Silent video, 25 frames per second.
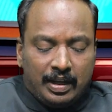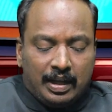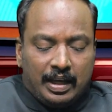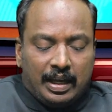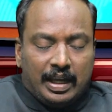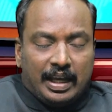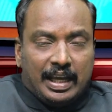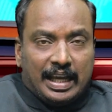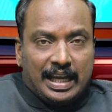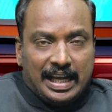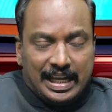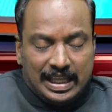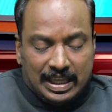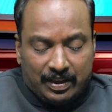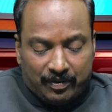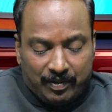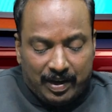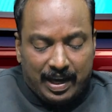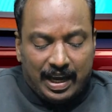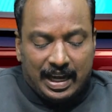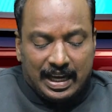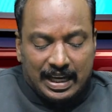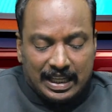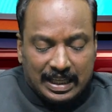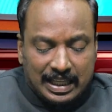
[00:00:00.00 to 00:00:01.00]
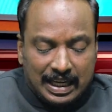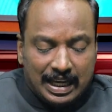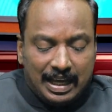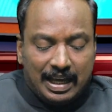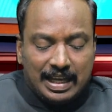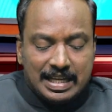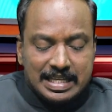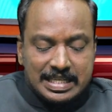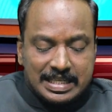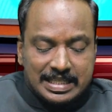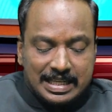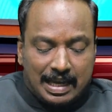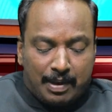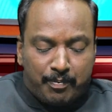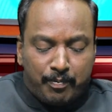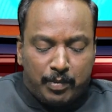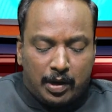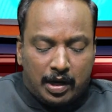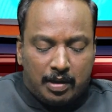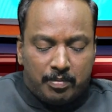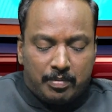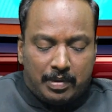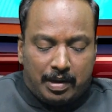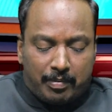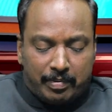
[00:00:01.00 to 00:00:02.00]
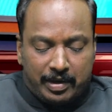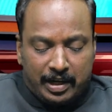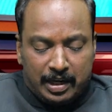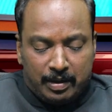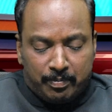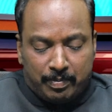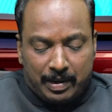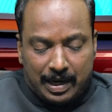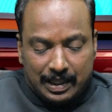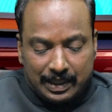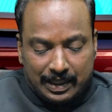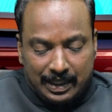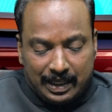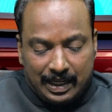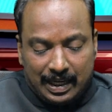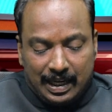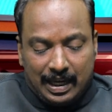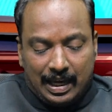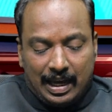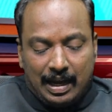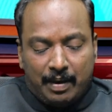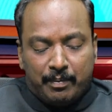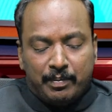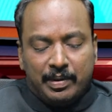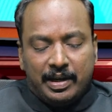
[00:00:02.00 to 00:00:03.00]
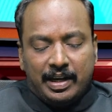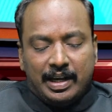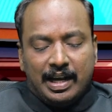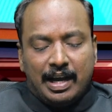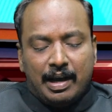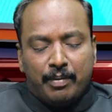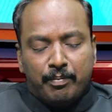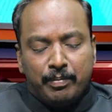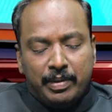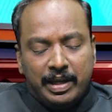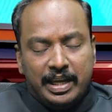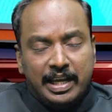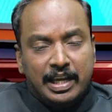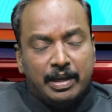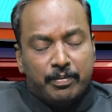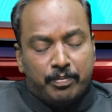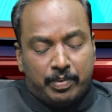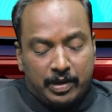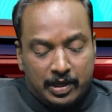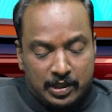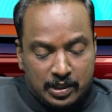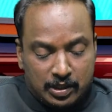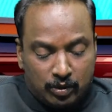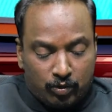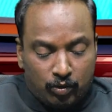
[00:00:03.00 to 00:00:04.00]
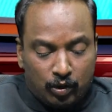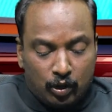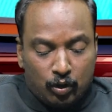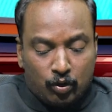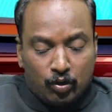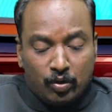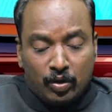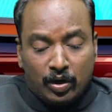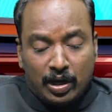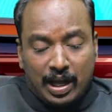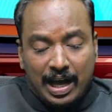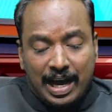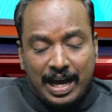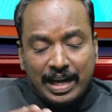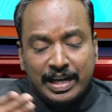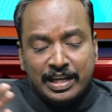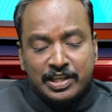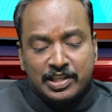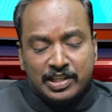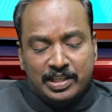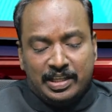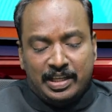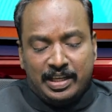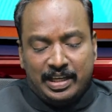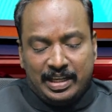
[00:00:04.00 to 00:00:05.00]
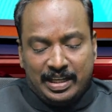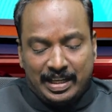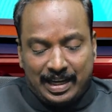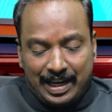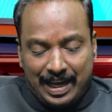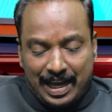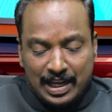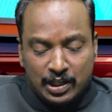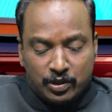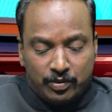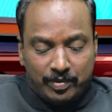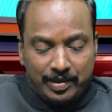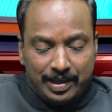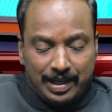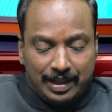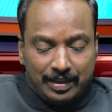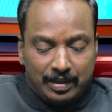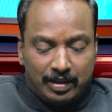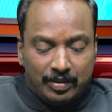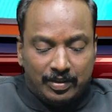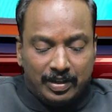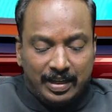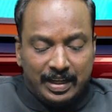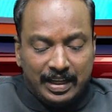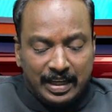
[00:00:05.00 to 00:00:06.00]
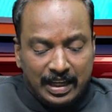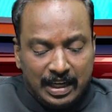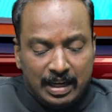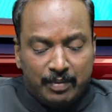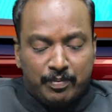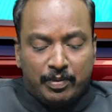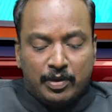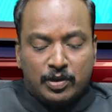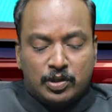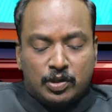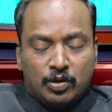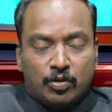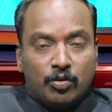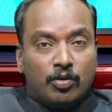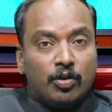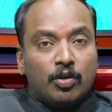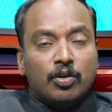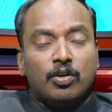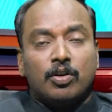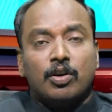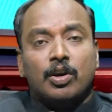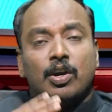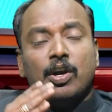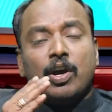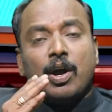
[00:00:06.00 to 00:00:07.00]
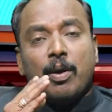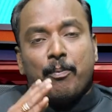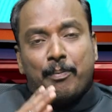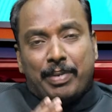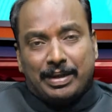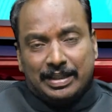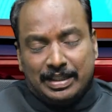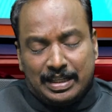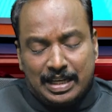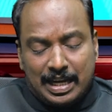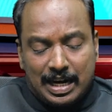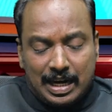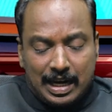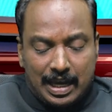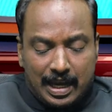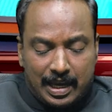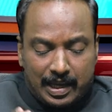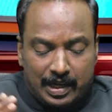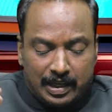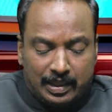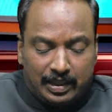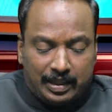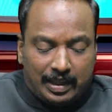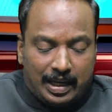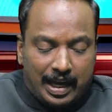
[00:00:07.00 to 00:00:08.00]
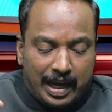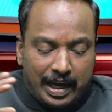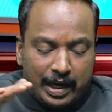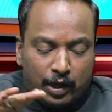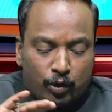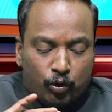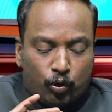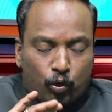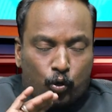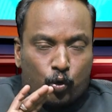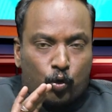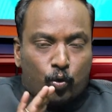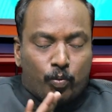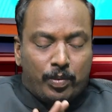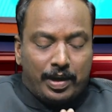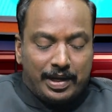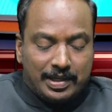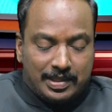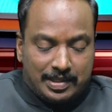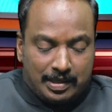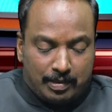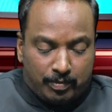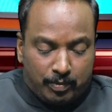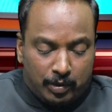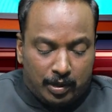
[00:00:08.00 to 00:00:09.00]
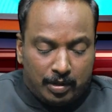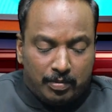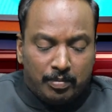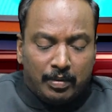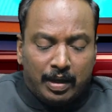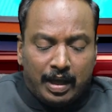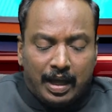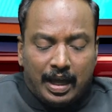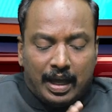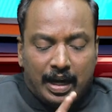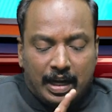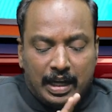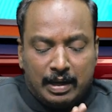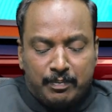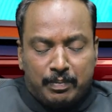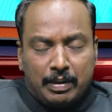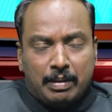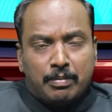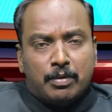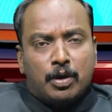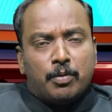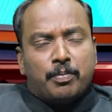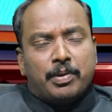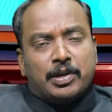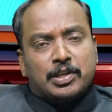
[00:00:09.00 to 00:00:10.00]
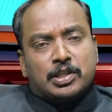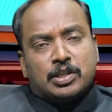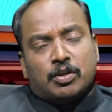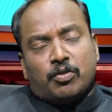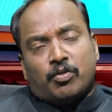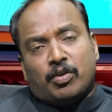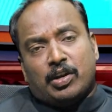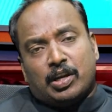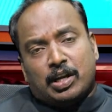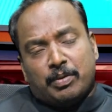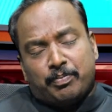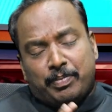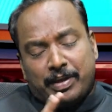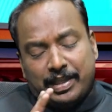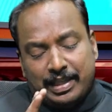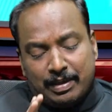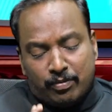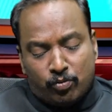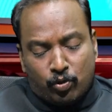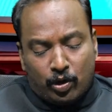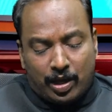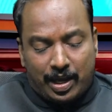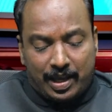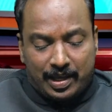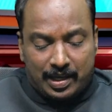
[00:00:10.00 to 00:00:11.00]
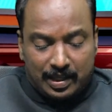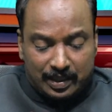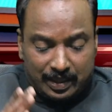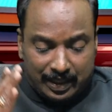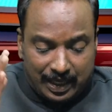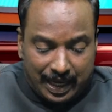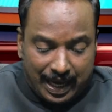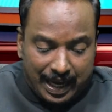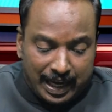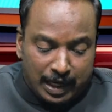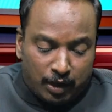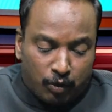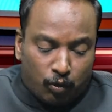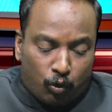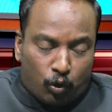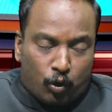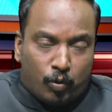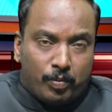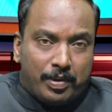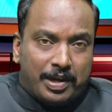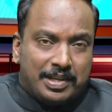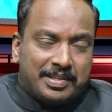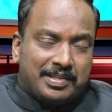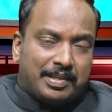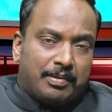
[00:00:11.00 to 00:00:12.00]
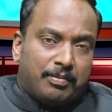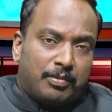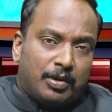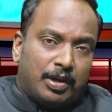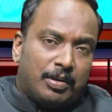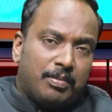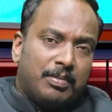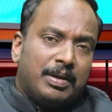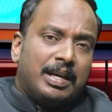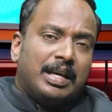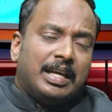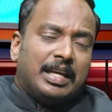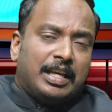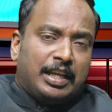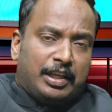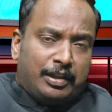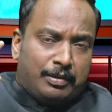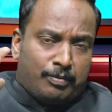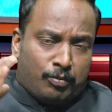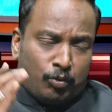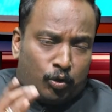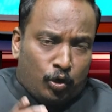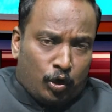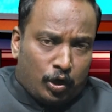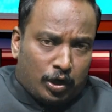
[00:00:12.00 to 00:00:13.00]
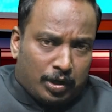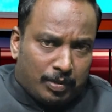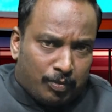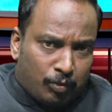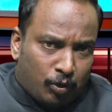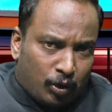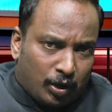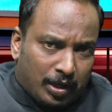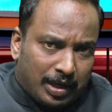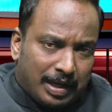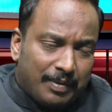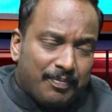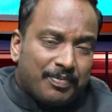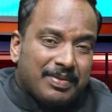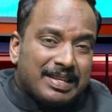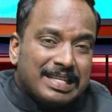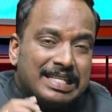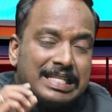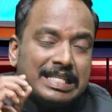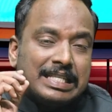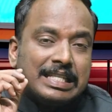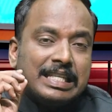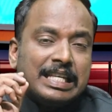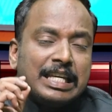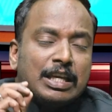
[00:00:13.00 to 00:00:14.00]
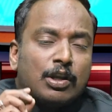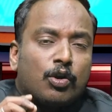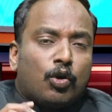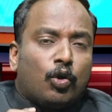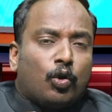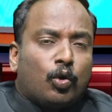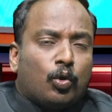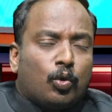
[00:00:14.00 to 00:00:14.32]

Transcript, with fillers: இதுவே இதுல சம்பளம் அப்படின்னு பாத்தீங்க அப்படின்னா பிஇ படிச்சவங்களுக்கும் நான் இன்ஜினியரிங் கிராஜுவேட் அதாவது டிகிரி படிச்சவங்களுக்கும் பதினாலாயிரத்தி ஐநூறு ரூபாய் சம்பளம் டிப்ளமோ படிச்சவங்களுக்கு பதிமூணாயிரத்தி ஐநூறு ரூபாய் சம்பளம் இது முழுக்க முழுக்க ஜீரோ டு